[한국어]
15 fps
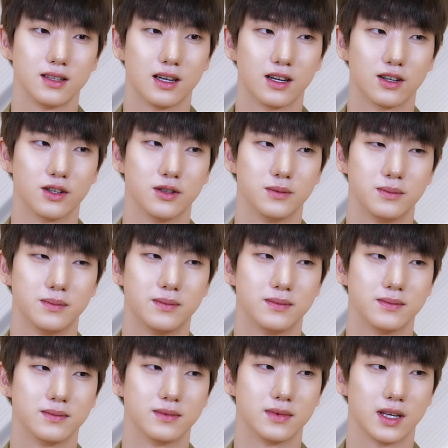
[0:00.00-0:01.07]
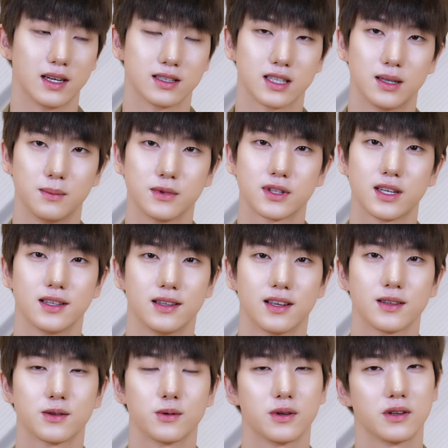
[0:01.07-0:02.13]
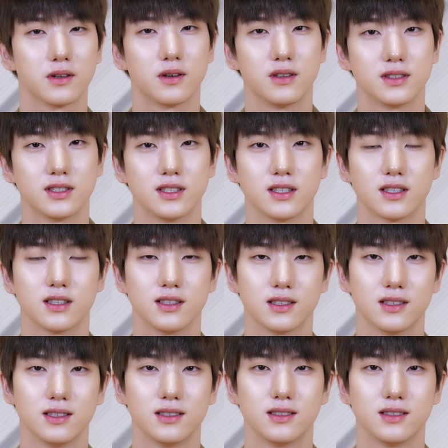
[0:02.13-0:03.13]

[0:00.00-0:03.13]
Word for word: 한거 내가 잘못한 행동인 것 같으니까